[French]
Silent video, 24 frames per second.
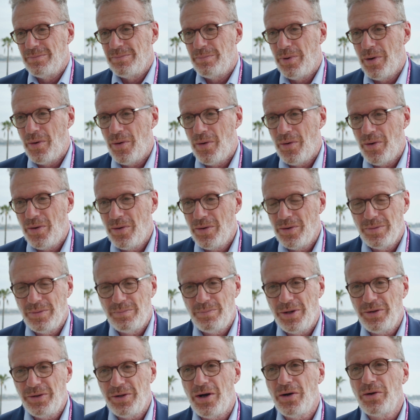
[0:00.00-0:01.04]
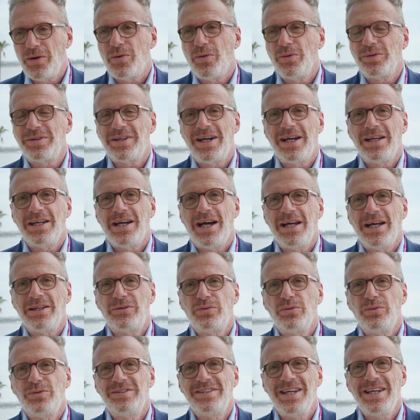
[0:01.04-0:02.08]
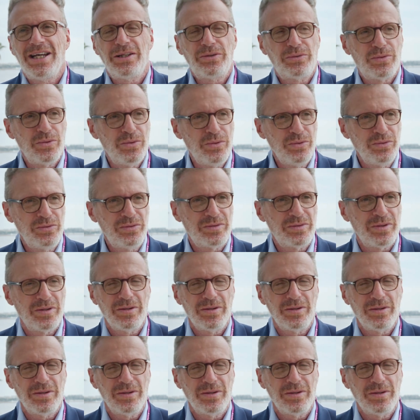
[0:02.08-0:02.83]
bon, bonne rencontre à, toutes et à tous